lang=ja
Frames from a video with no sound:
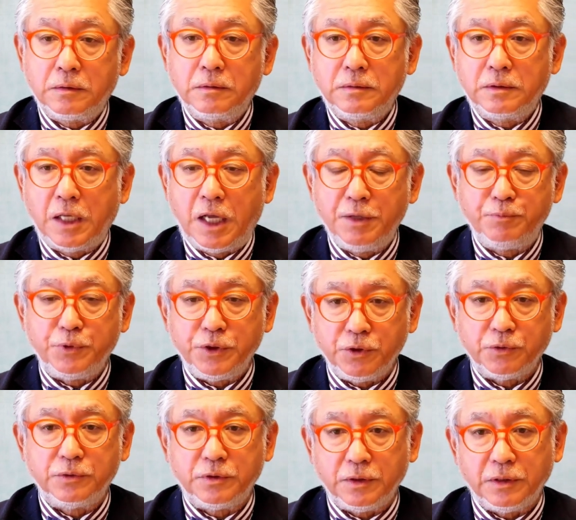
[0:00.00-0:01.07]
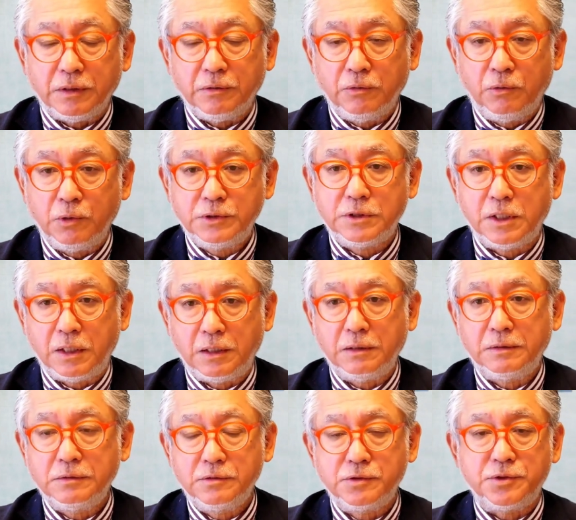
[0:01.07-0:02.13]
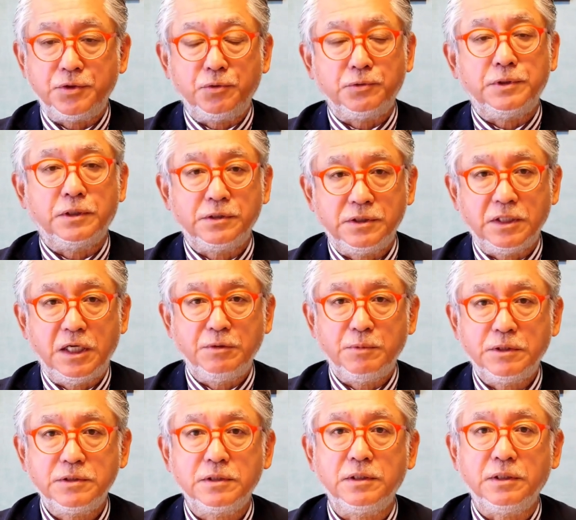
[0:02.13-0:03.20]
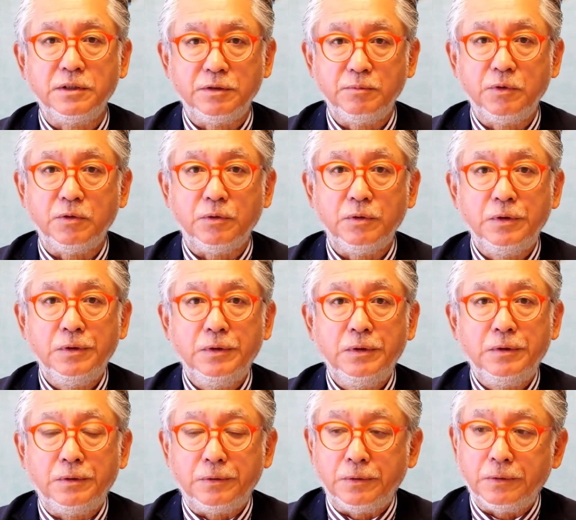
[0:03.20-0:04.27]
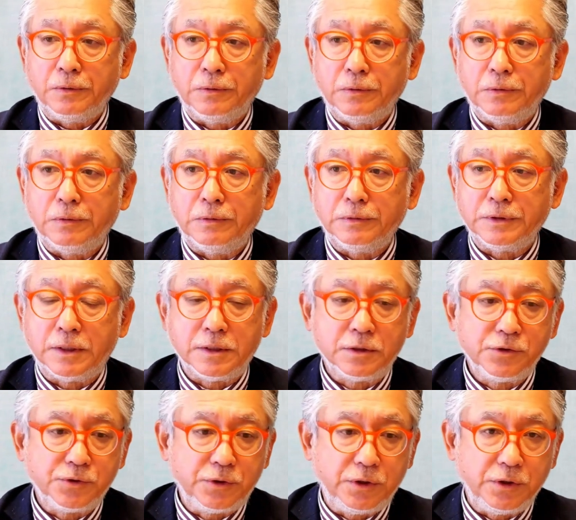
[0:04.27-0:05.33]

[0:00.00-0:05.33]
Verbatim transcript: タイプによって大きさ出力が違いますけれども70機以